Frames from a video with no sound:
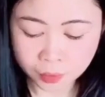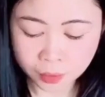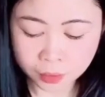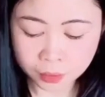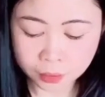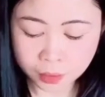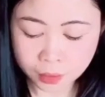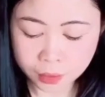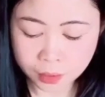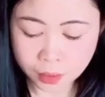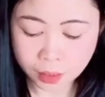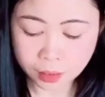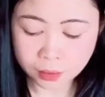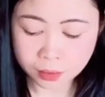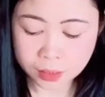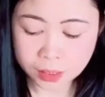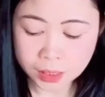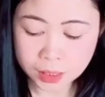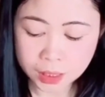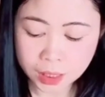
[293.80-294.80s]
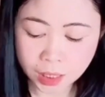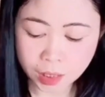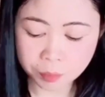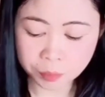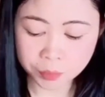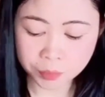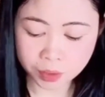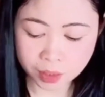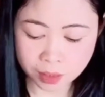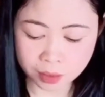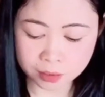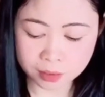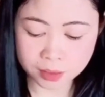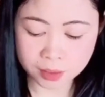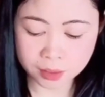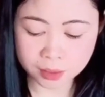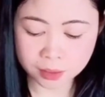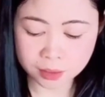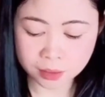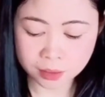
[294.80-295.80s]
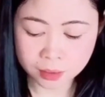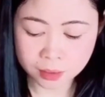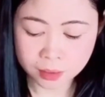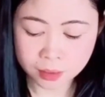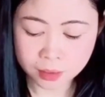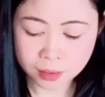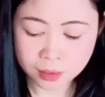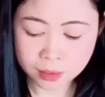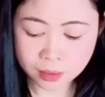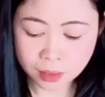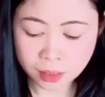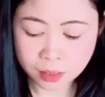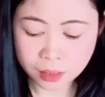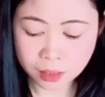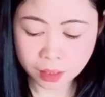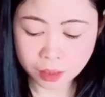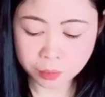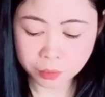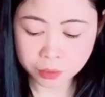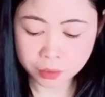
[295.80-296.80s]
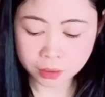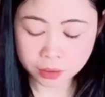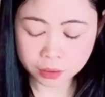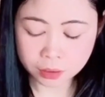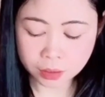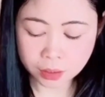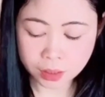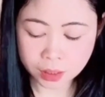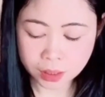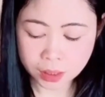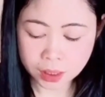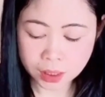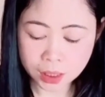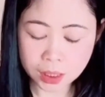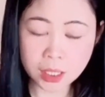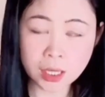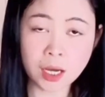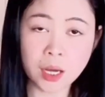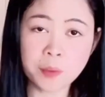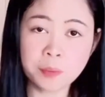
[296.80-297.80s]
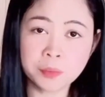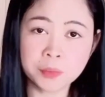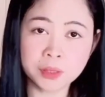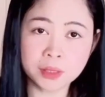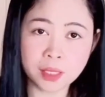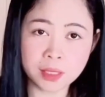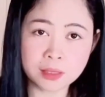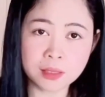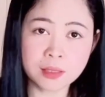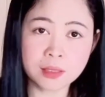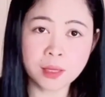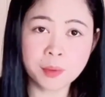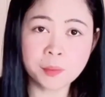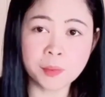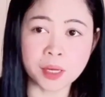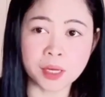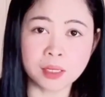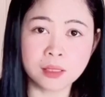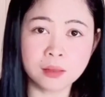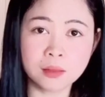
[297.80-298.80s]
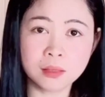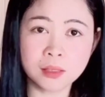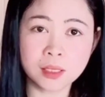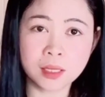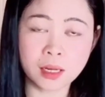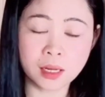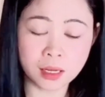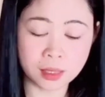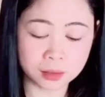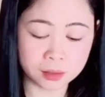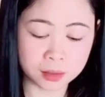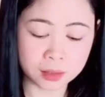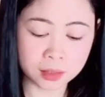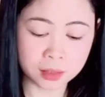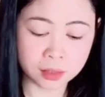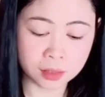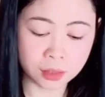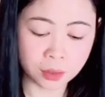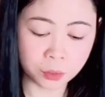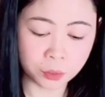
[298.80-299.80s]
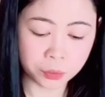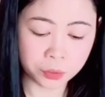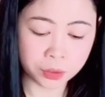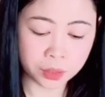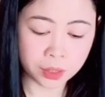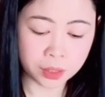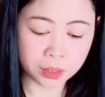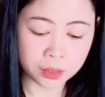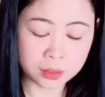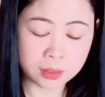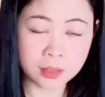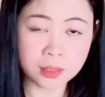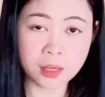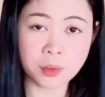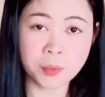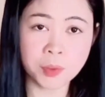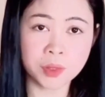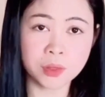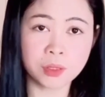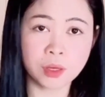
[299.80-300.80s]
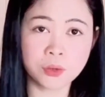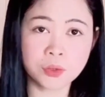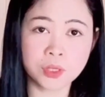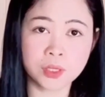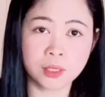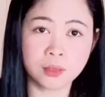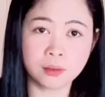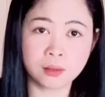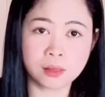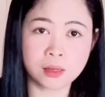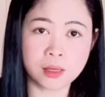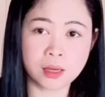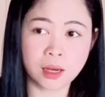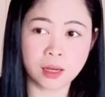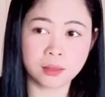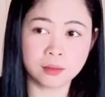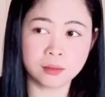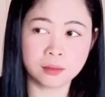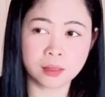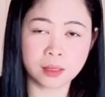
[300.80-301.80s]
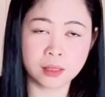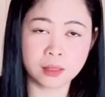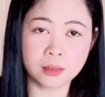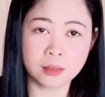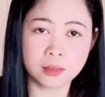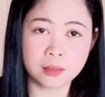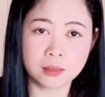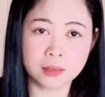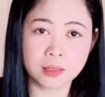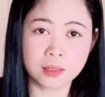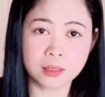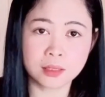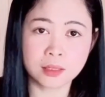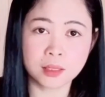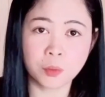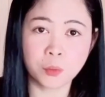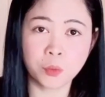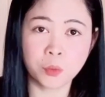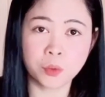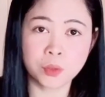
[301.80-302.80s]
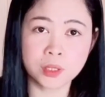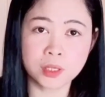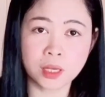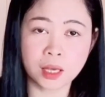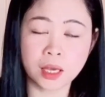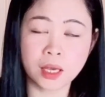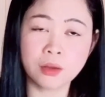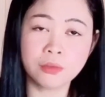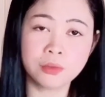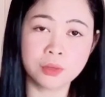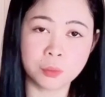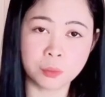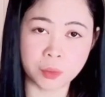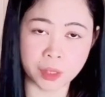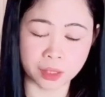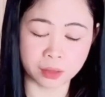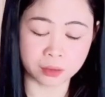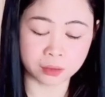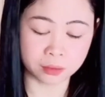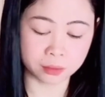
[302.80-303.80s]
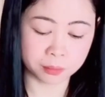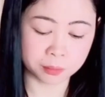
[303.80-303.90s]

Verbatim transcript: Then, and income tax. Sa income income tax naman, kinakaltasan ako ng 7,300 sa, sa every month.